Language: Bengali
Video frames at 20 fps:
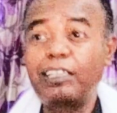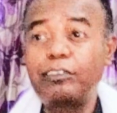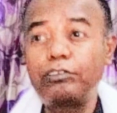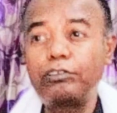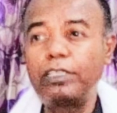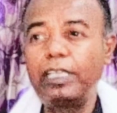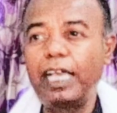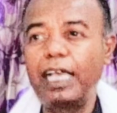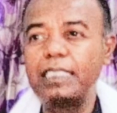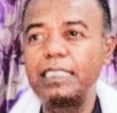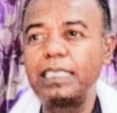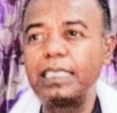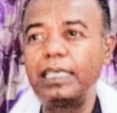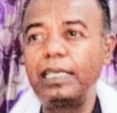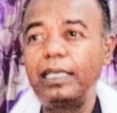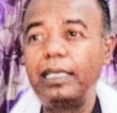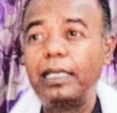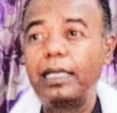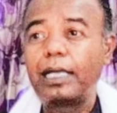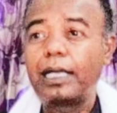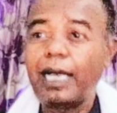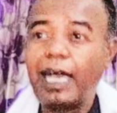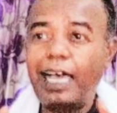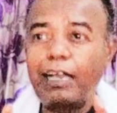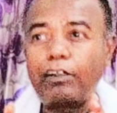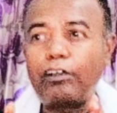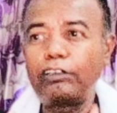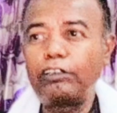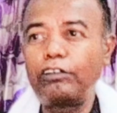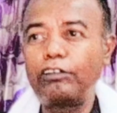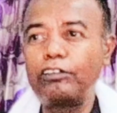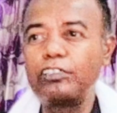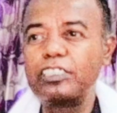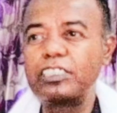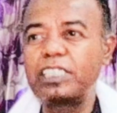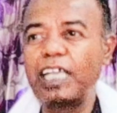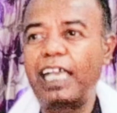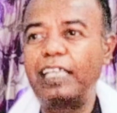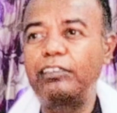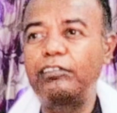চাতুরি আছে কার কতক্ষণ
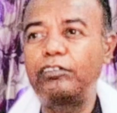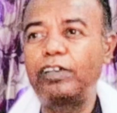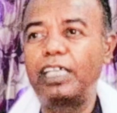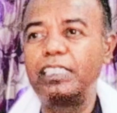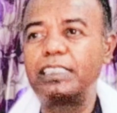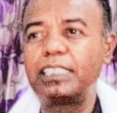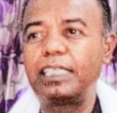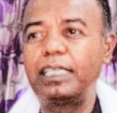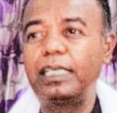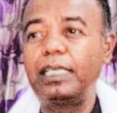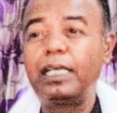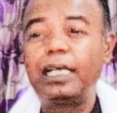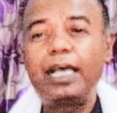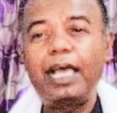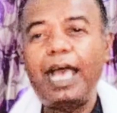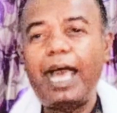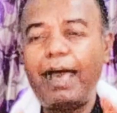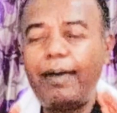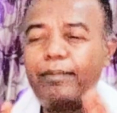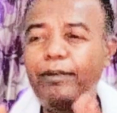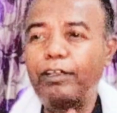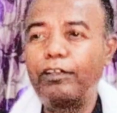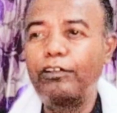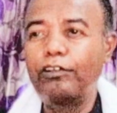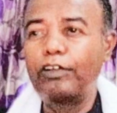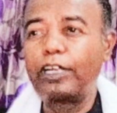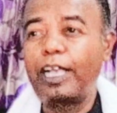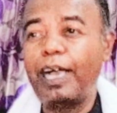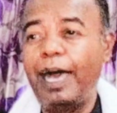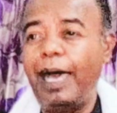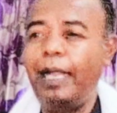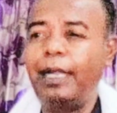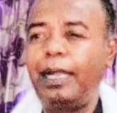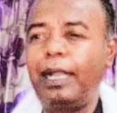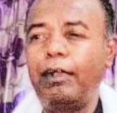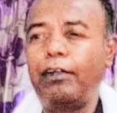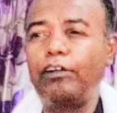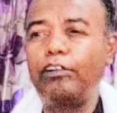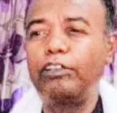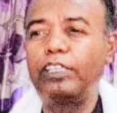স্থায়িত্ব আছে আপনি গোল খান
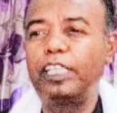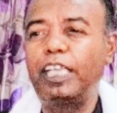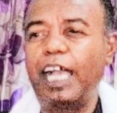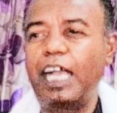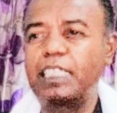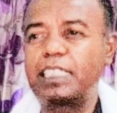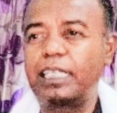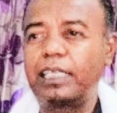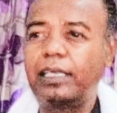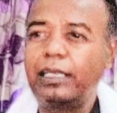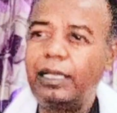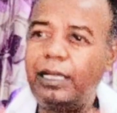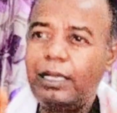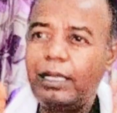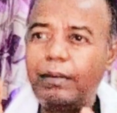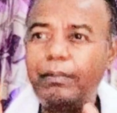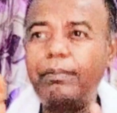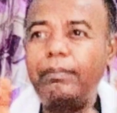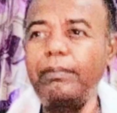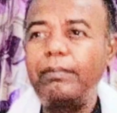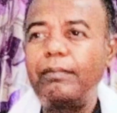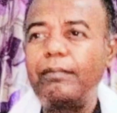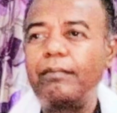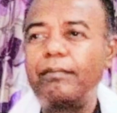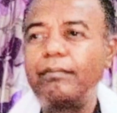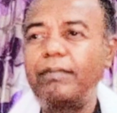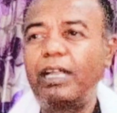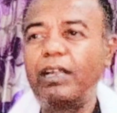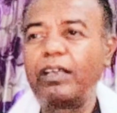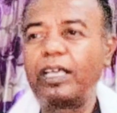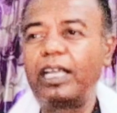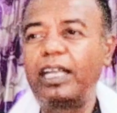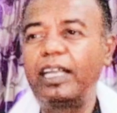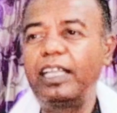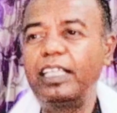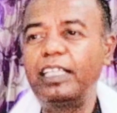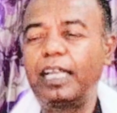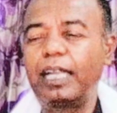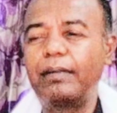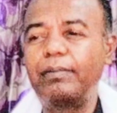না গোল দিয়ে আসেন ভালো
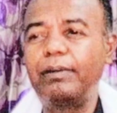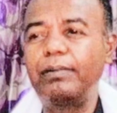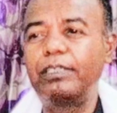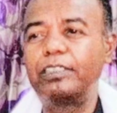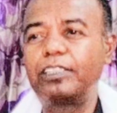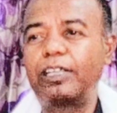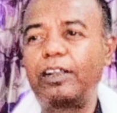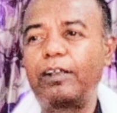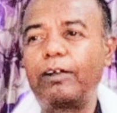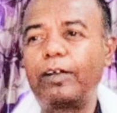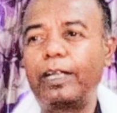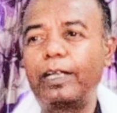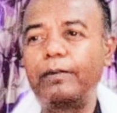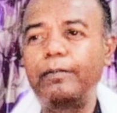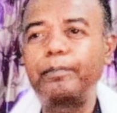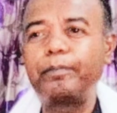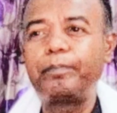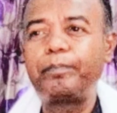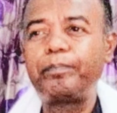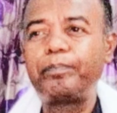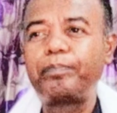করে নিজেরাই বিবেচনা করেন